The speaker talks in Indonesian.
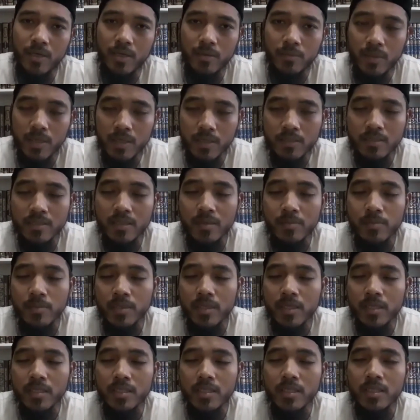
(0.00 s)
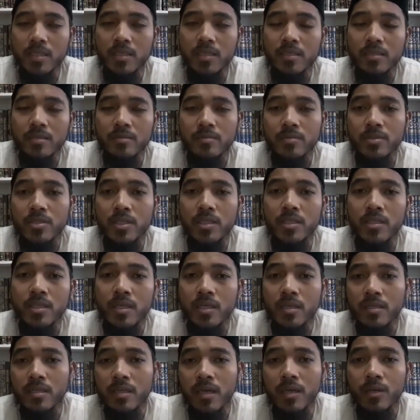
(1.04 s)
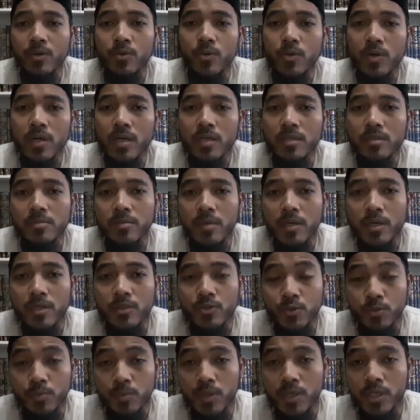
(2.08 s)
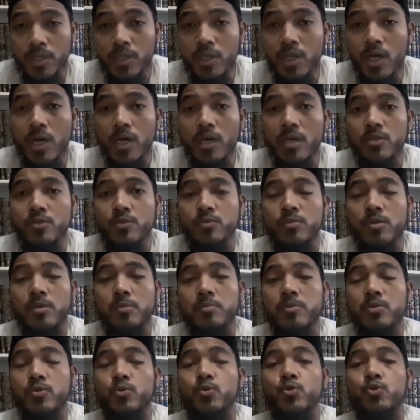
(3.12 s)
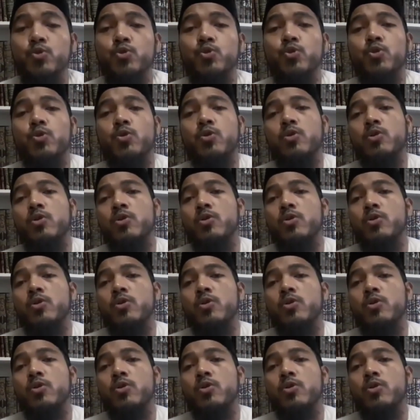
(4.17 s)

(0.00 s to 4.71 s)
Maka barang siapa yang ingin menjadikan Al-Qur'an sebagai sumber hidayah, sumber petunjuk